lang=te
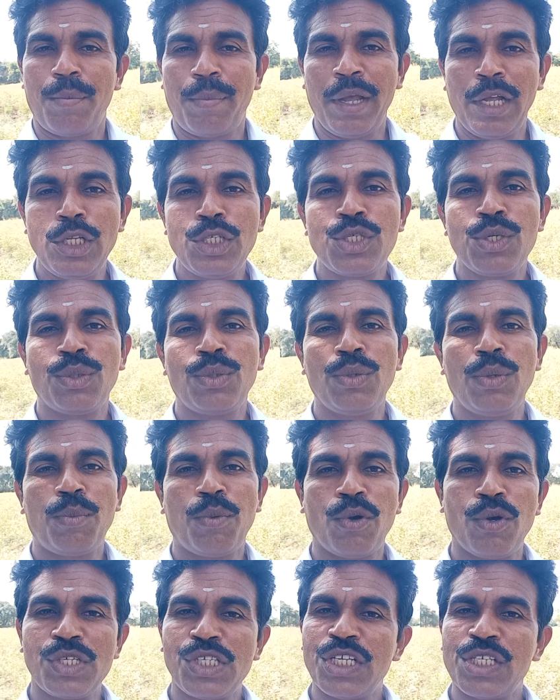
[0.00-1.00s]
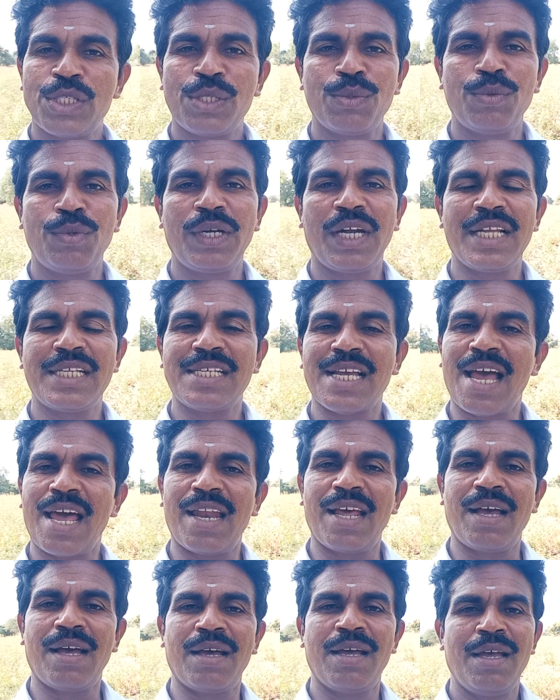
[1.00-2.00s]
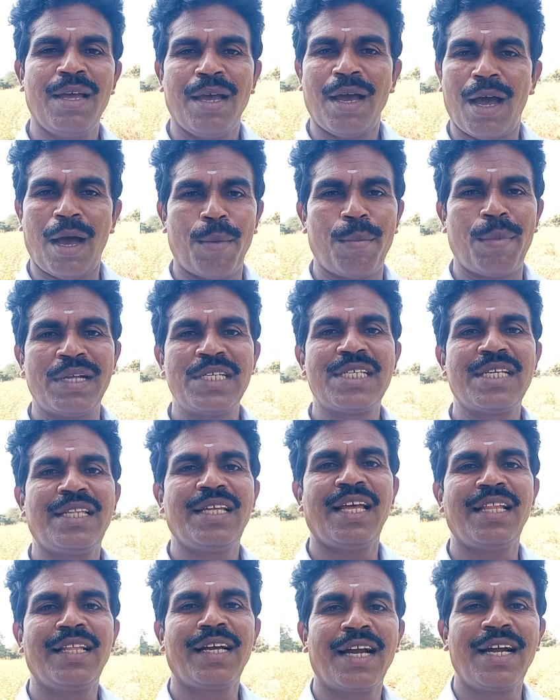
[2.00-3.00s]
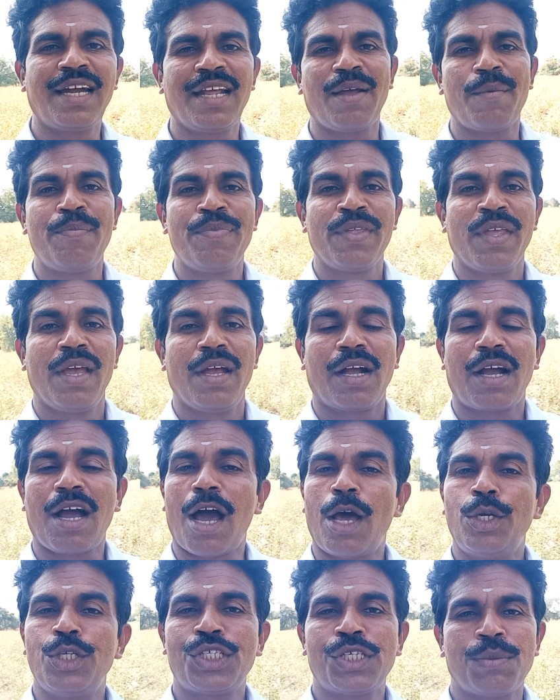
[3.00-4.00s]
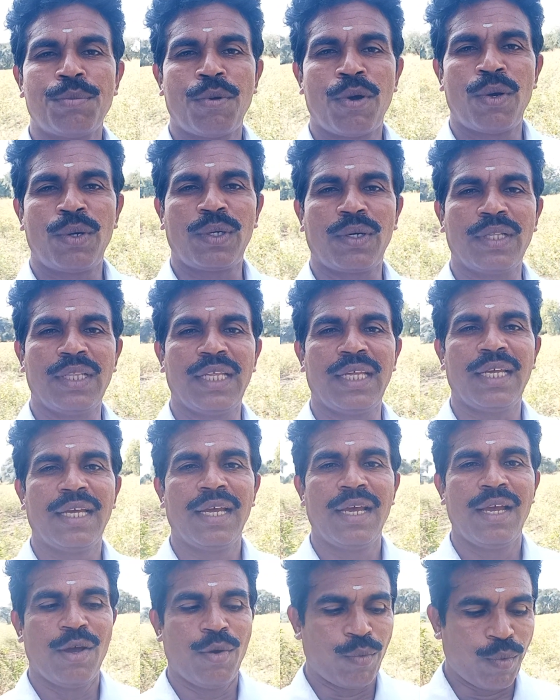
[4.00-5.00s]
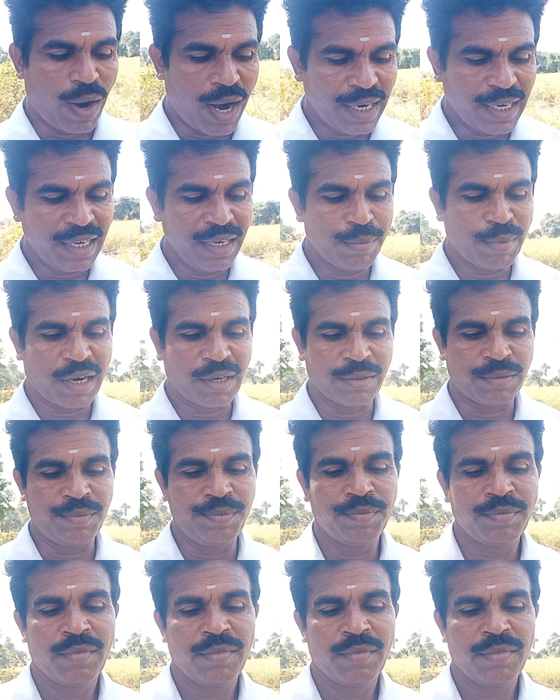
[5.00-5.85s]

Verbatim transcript: పెంచుతూ పోషిస్తూ ఉంటే చాలా మంచిది ఎందుకంటే కాలుష్యం బాగుంటుంది వాటిని మనం